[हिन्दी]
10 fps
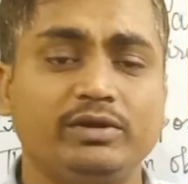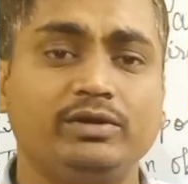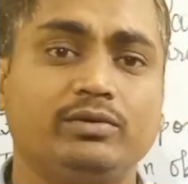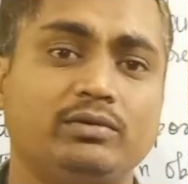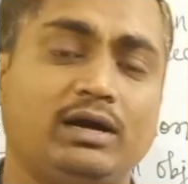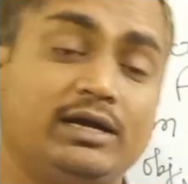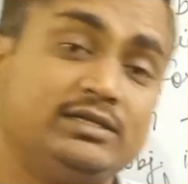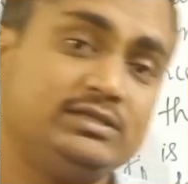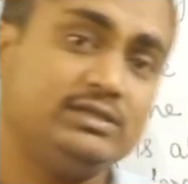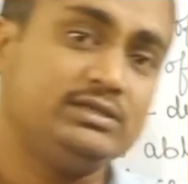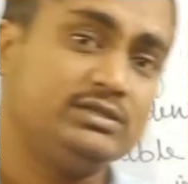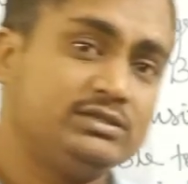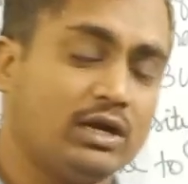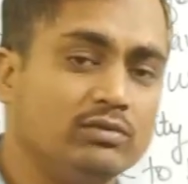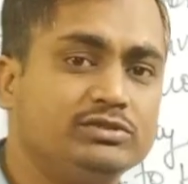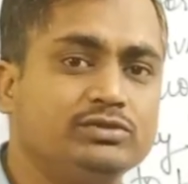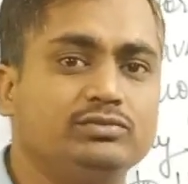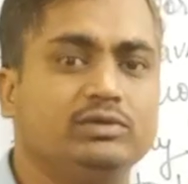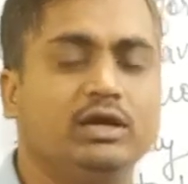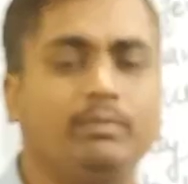वीडियो आई टाउट
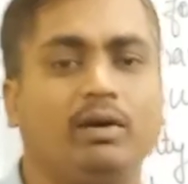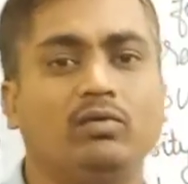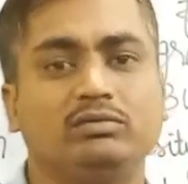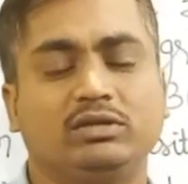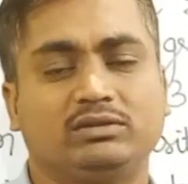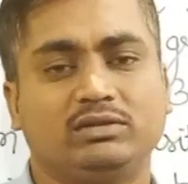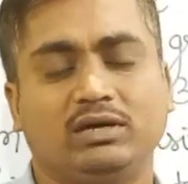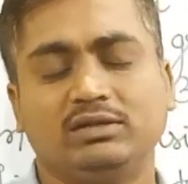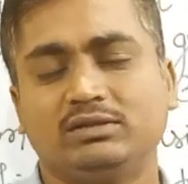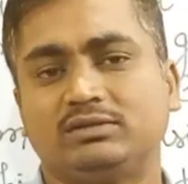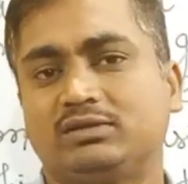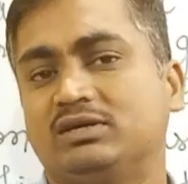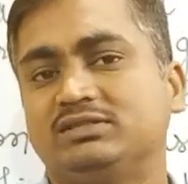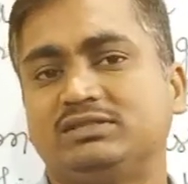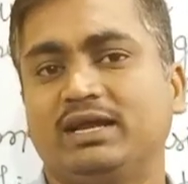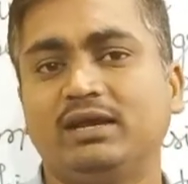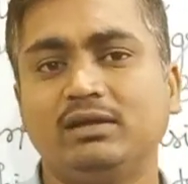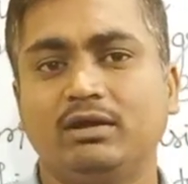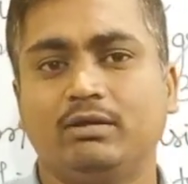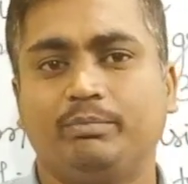यू अबाउट द थ्रस्ट
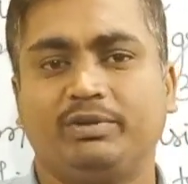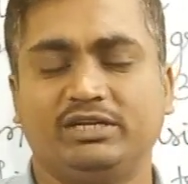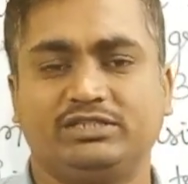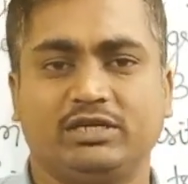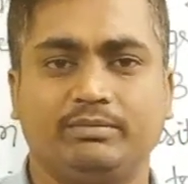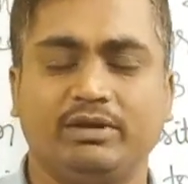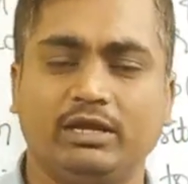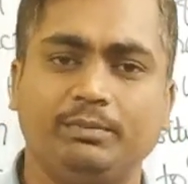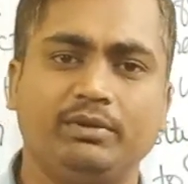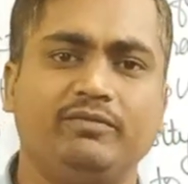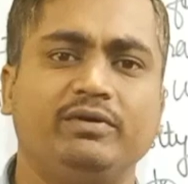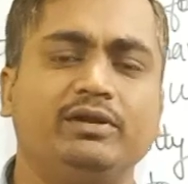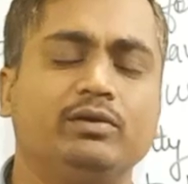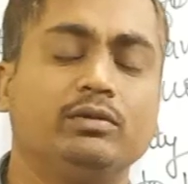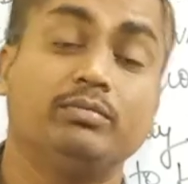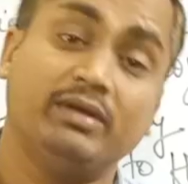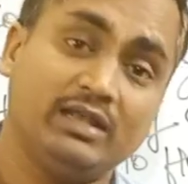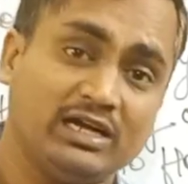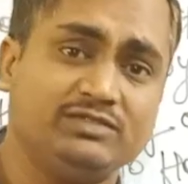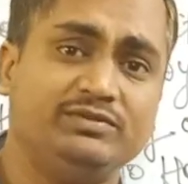एंड प्रेशर मैंने अपने वीडियोज़ में
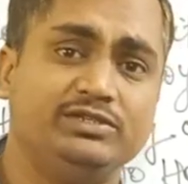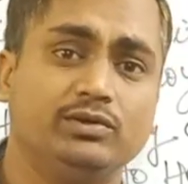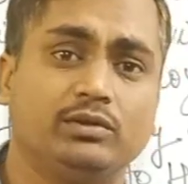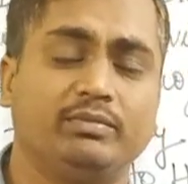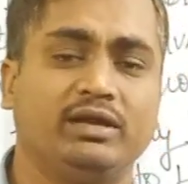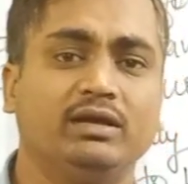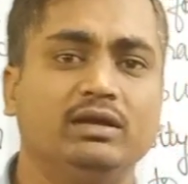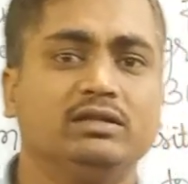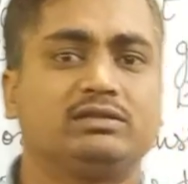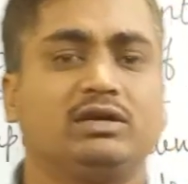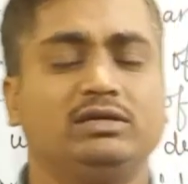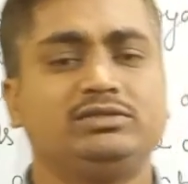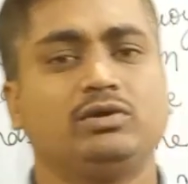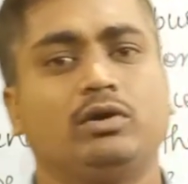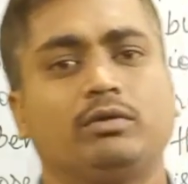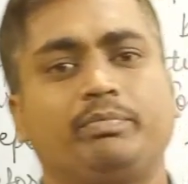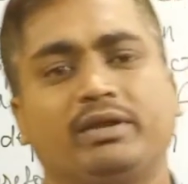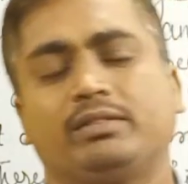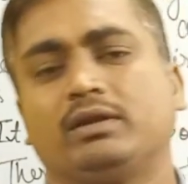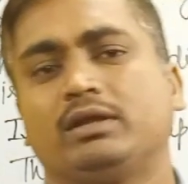लास्ट वीडियोज में थ्रस्ट और
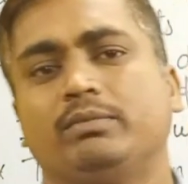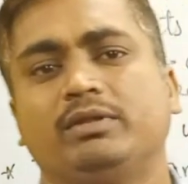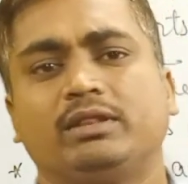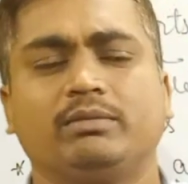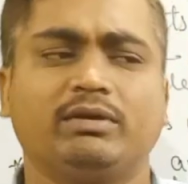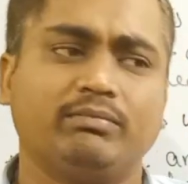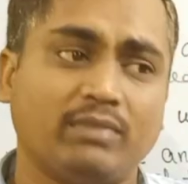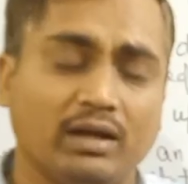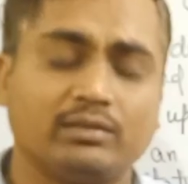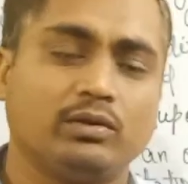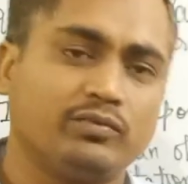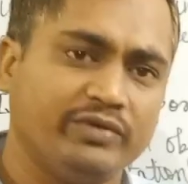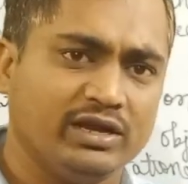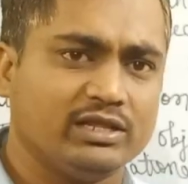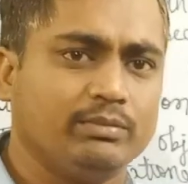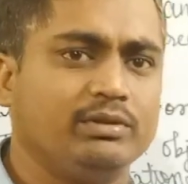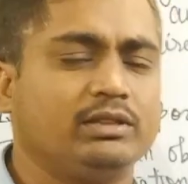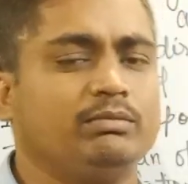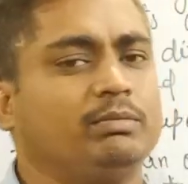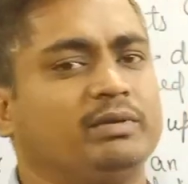प्रेशर के विषय में मास और वेट के
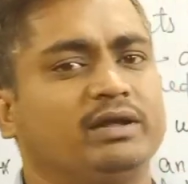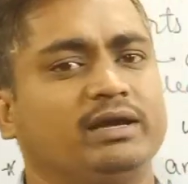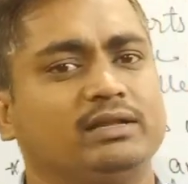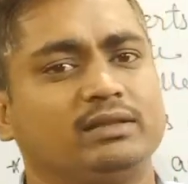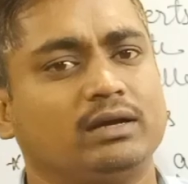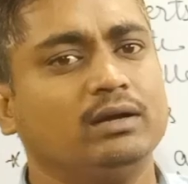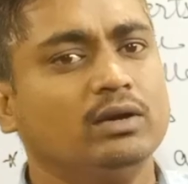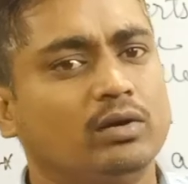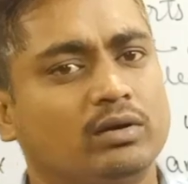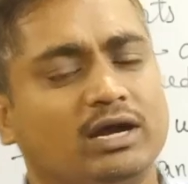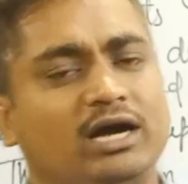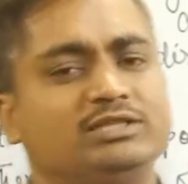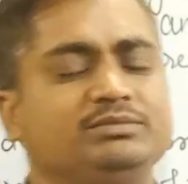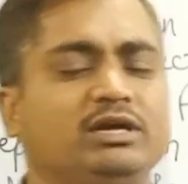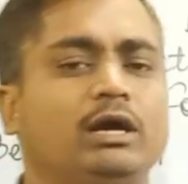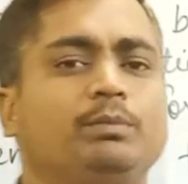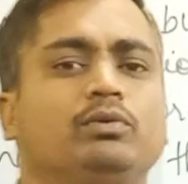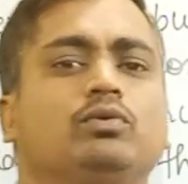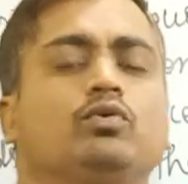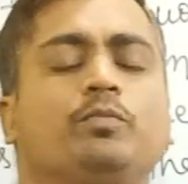विषय में पढ़ाया था और आज मैं आप
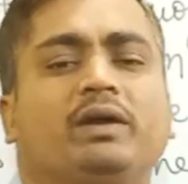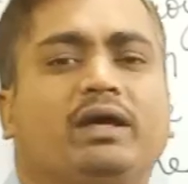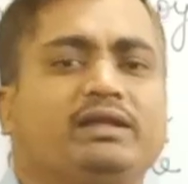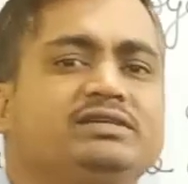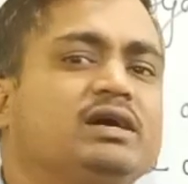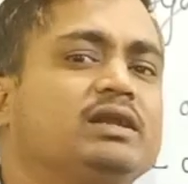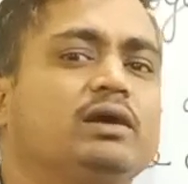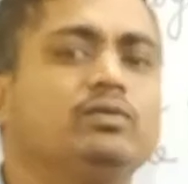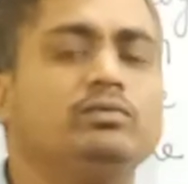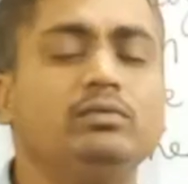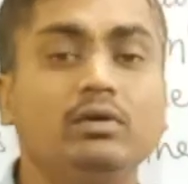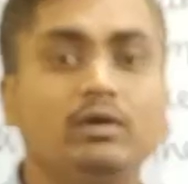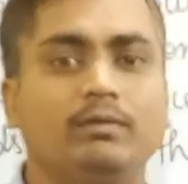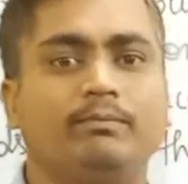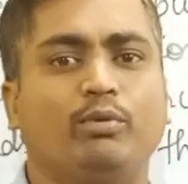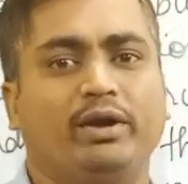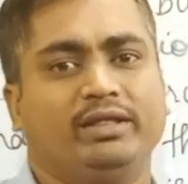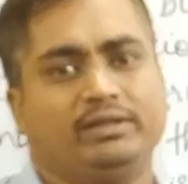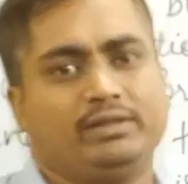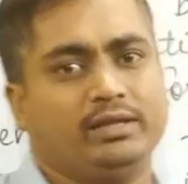लोगों को पढ़ाने जा रहा हूँ
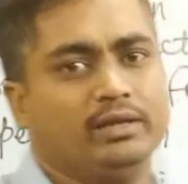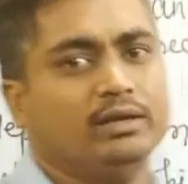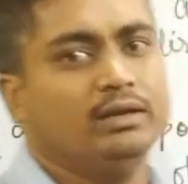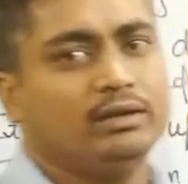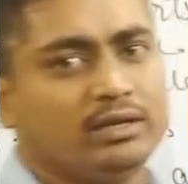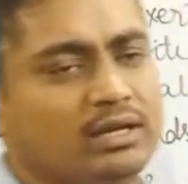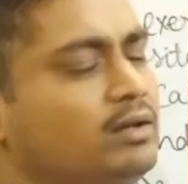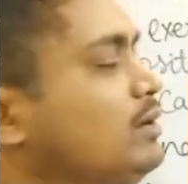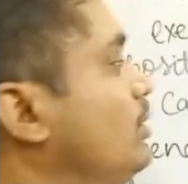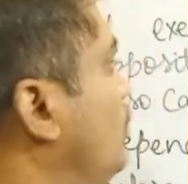बॉयंसी ठीक है